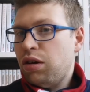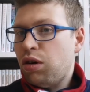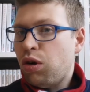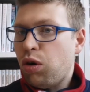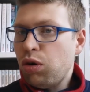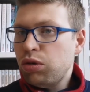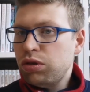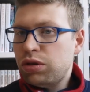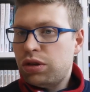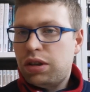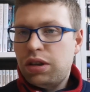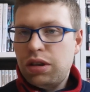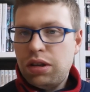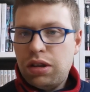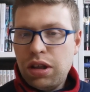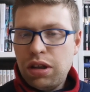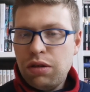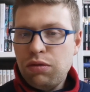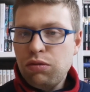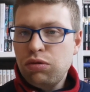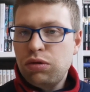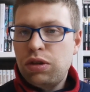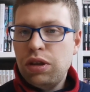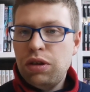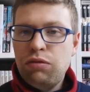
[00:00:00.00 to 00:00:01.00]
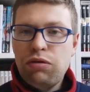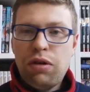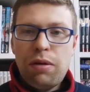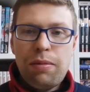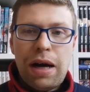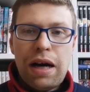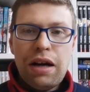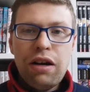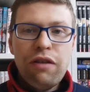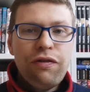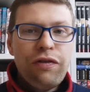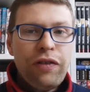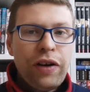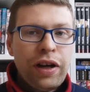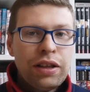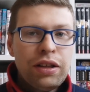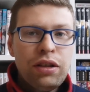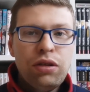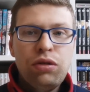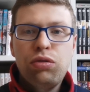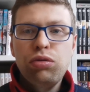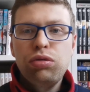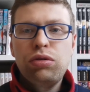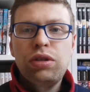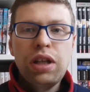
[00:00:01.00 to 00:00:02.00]
contenuta in una mano,
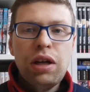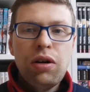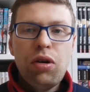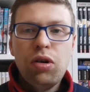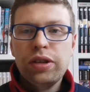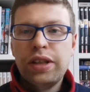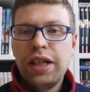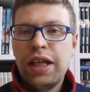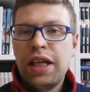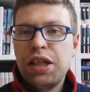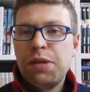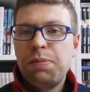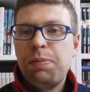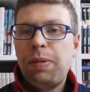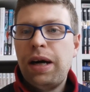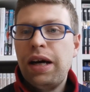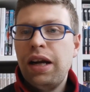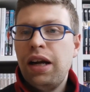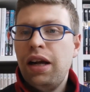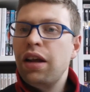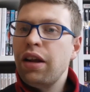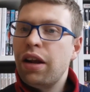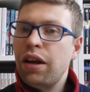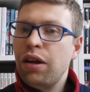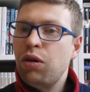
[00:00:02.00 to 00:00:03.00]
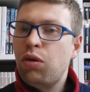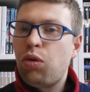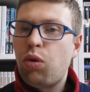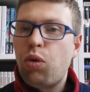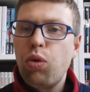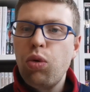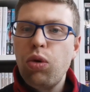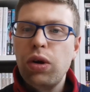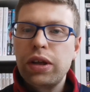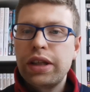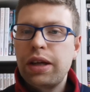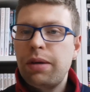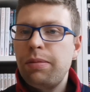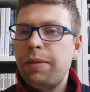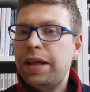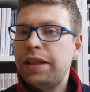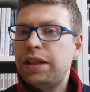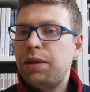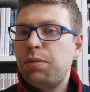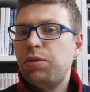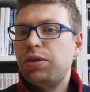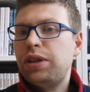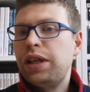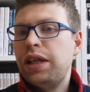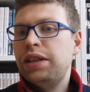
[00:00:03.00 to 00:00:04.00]
infatti tutte le volte che spara il rinculo è
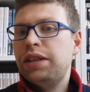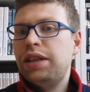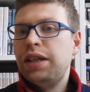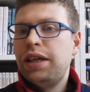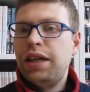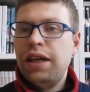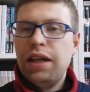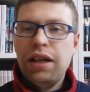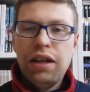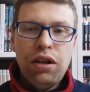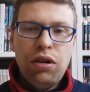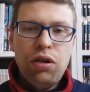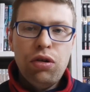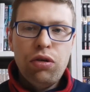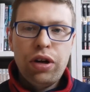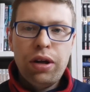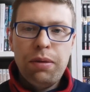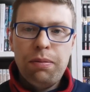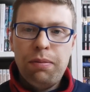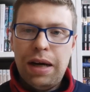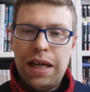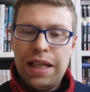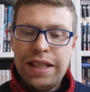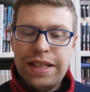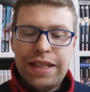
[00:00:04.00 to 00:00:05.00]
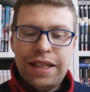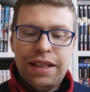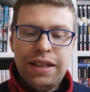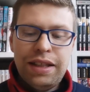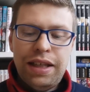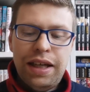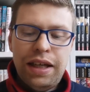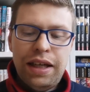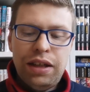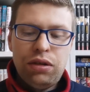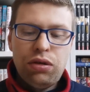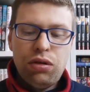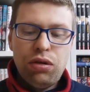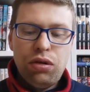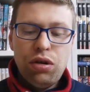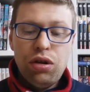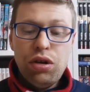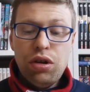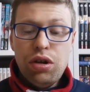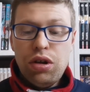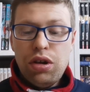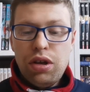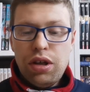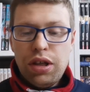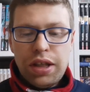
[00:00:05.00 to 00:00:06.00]
talmente potente che lo rimbalza indietro.
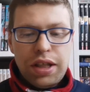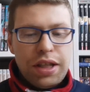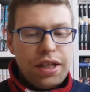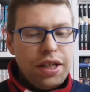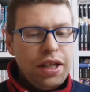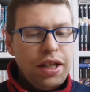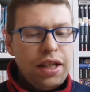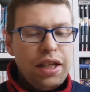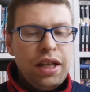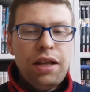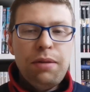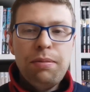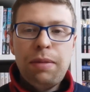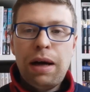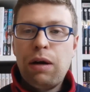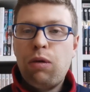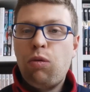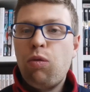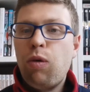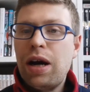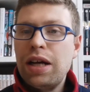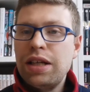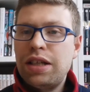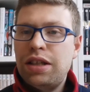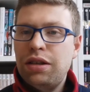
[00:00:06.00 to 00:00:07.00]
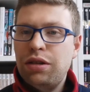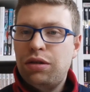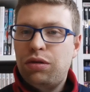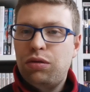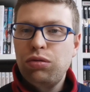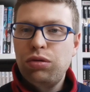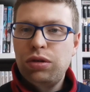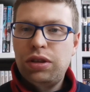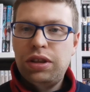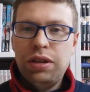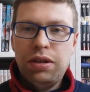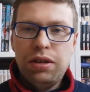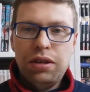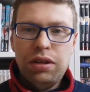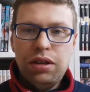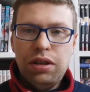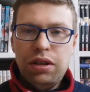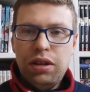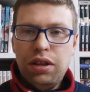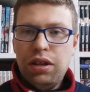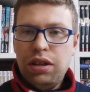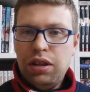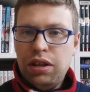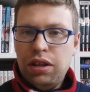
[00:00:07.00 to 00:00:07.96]
Killi, ma quasi tutti